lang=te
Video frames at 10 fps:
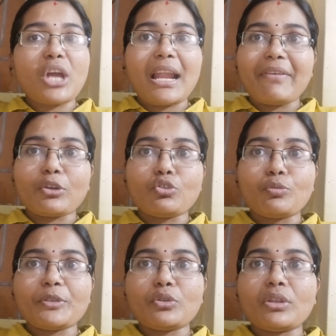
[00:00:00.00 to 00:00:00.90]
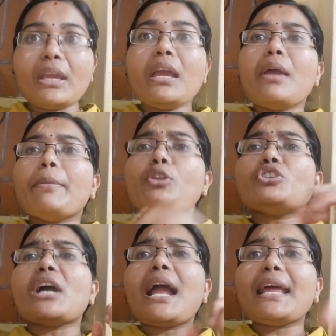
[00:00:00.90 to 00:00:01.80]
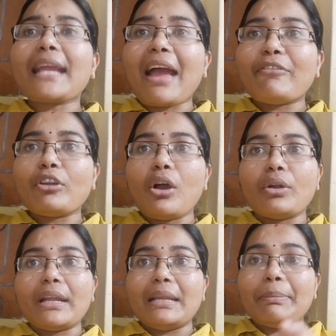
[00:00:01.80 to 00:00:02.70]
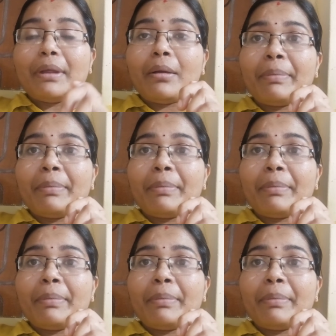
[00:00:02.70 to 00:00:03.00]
చాలా వరకు చూపిస్తుంది మీరు చాలా కేర్ఫుల్గా ఉండాలి